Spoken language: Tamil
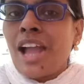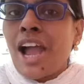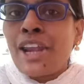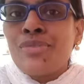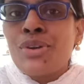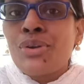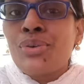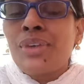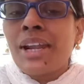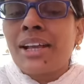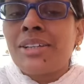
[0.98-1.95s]

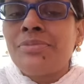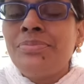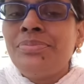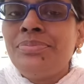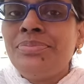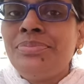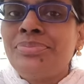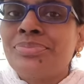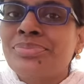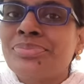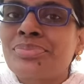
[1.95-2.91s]
அனைவருக்கும் வணக்கம்
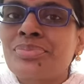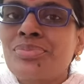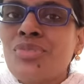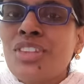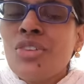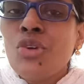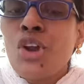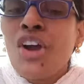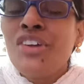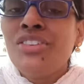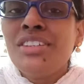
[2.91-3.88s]
ஒரு
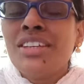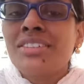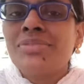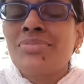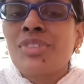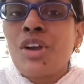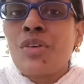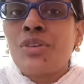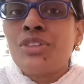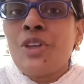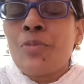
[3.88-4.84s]
ஆசிரியர்
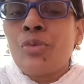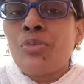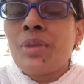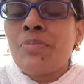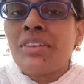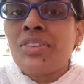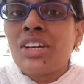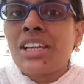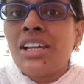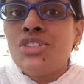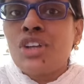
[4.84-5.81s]
அவர் வந்து எப்பவுமே
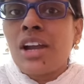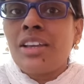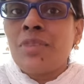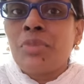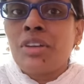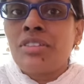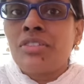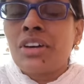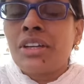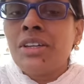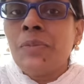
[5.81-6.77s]
பசங்கள்கிட்டலாம் ஜாலியாக
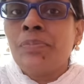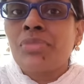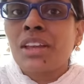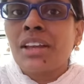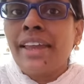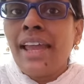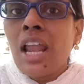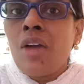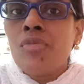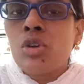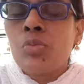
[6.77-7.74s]
பேசிடுவார்
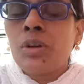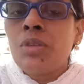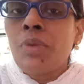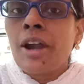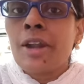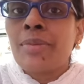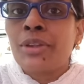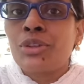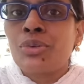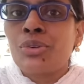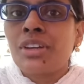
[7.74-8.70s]
ஏழாம் வகுப்புக்கு பாடம்
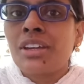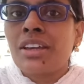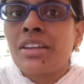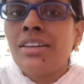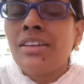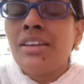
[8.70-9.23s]
நடத்தி கொண்டிருக்கிறாரு